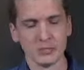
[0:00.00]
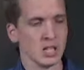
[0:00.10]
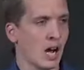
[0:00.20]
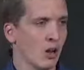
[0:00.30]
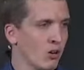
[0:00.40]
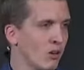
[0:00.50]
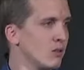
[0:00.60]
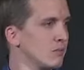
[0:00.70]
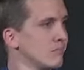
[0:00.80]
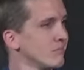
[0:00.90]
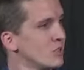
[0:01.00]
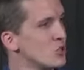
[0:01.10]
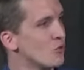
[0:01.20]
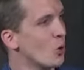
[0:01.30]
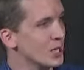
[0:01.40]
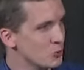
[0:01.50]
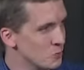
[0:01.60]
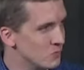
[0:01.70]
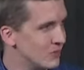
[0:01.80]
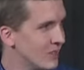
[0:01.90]
Alors, je vous
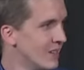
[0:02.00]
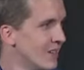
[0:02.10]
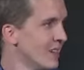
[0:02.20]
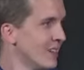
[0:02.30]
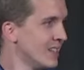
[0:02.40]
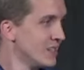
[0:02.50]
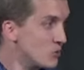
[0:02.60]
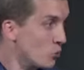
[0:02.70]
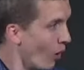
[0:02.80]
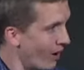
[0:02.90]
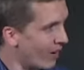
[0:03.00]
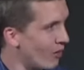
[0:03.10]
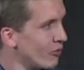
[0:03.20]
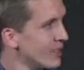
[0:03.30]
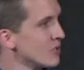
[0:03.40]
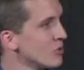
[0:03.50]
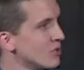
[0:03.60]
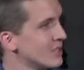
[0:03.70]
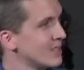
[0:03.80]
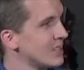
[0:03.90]
résume l'histoire en fait de
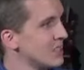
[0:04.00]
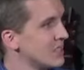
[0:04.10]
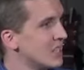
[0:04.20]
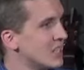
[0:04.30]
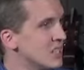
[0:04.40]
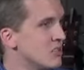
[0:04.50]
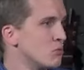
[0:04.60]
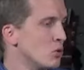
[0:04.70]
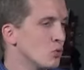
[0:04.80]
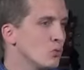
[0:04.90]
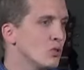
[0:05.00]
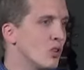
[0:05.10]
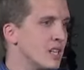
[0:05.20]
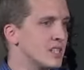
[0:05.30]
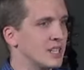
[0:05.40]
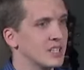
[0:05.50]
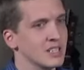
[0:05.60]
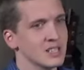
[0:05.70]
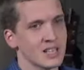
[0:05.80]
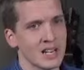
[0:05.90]
ces églises, surtout dans les années
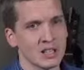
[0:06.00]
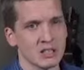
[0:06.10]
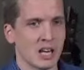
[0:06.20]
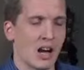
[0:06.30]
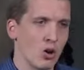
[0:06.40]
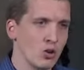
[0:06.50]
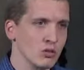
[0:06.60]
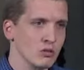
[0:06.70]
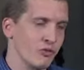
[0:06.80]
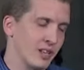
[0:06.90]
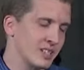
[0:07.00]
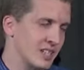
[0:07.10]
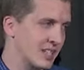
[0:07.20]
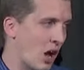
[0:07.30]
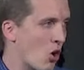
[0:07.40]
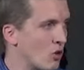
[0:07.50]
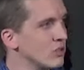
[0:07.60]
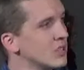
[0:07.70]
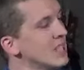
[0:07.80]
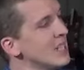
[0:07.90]
40, fin des années
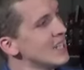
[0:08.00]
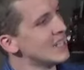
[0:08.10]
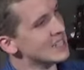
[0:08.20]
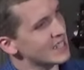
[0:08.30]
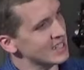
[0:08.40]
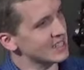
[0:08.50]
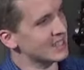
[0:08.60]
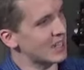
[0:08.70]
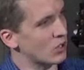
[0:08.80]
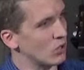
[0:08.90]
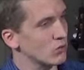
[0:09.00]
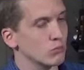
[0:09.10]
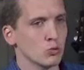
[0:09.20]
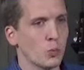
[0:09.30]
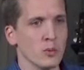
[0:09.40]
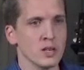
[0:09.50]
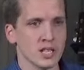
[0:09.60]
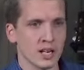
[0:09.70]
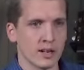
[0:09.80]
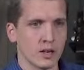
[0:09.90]
40, les années 50 du premier
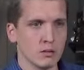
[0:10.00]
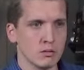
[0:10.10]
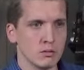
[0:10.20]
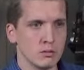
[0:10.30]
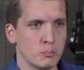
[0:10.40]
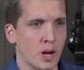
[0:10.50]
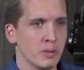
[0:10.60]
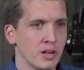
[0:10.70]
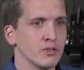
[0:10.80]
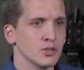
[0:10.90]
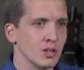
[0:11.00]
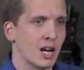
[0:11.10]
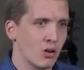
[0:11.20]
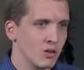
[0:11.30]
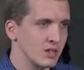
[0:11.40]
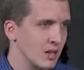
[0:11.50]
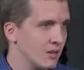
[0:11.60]
siècle, hein, pas 1940,